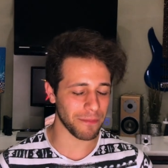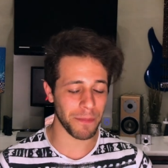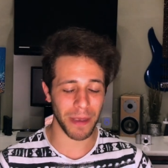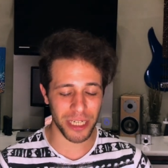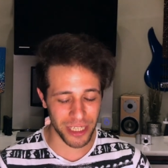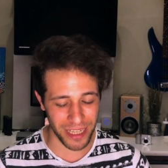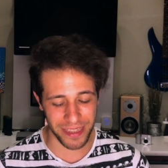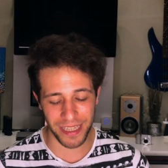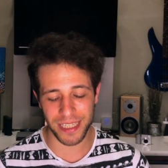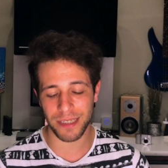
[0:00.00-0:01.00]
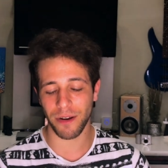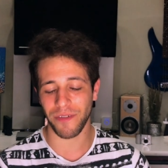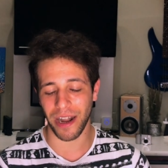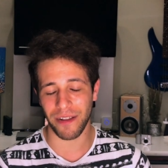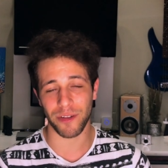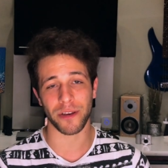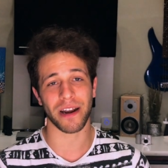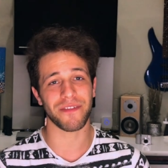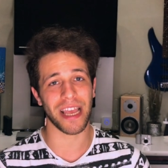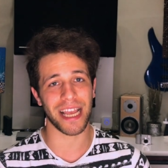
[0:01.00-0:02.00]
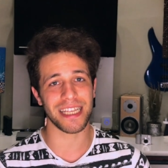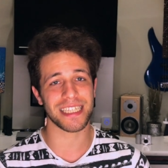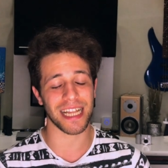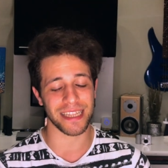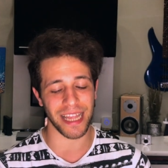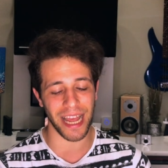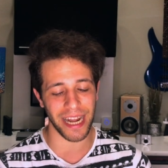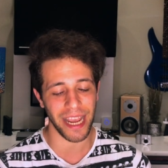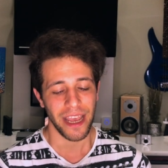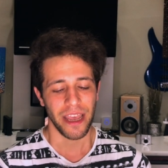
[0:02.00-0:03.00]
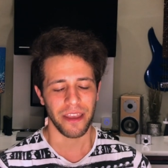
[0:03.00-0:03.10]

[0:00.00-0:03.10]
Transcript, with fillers: Mi piace tantissimo fare le fotografie istantanee,